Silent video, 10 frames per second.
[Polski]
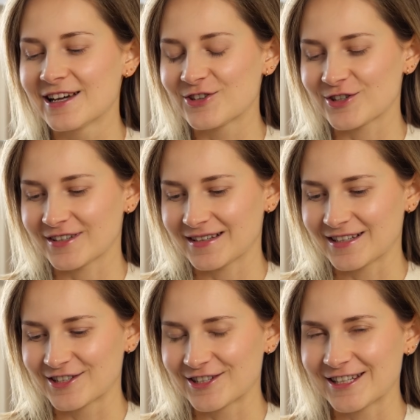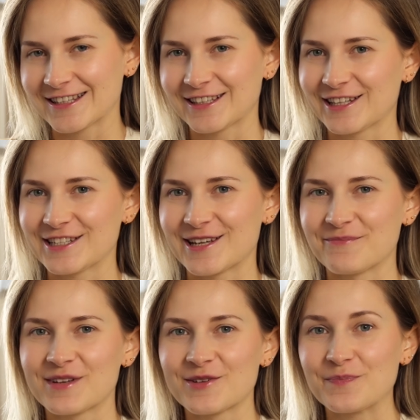czy, czy innych jakichś
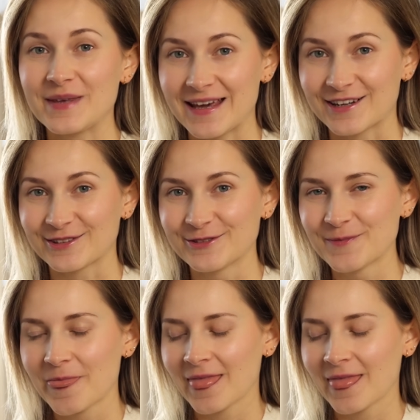tam pierdół.